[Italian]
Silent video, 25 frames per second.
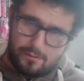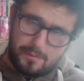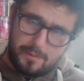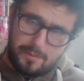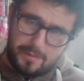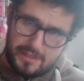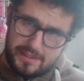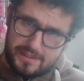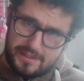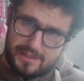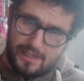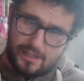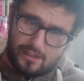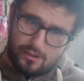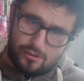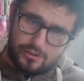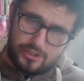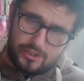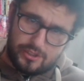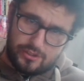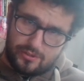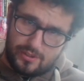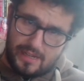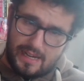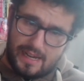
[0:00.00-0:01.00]
mettere cosa
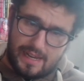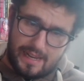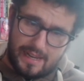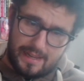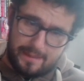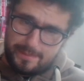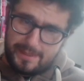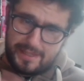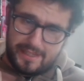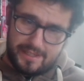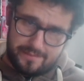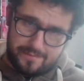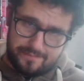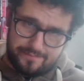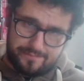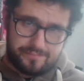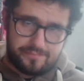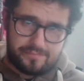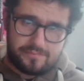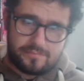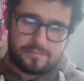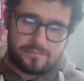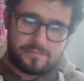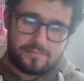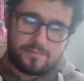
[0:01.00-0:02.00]
giocare per
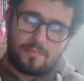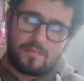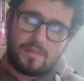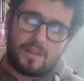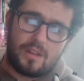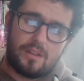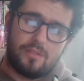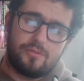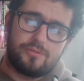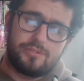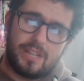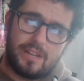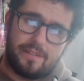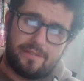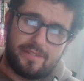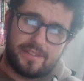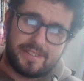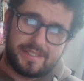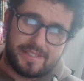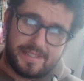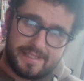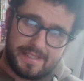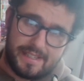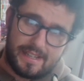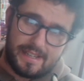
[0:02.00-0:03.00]
riuscire a far
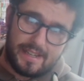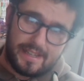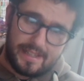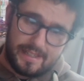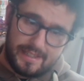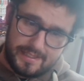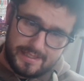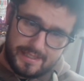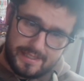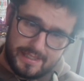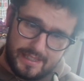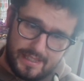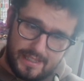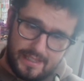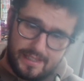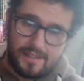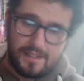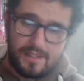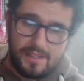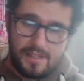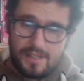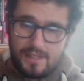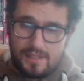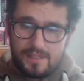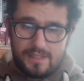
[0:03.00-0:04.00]
scatenare le skill
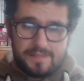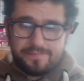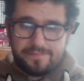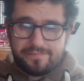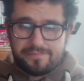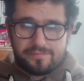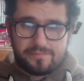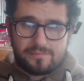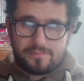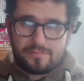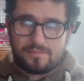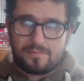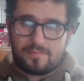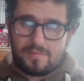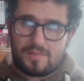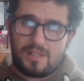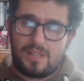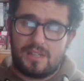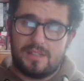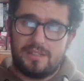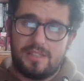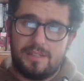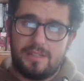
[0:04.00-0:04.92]
di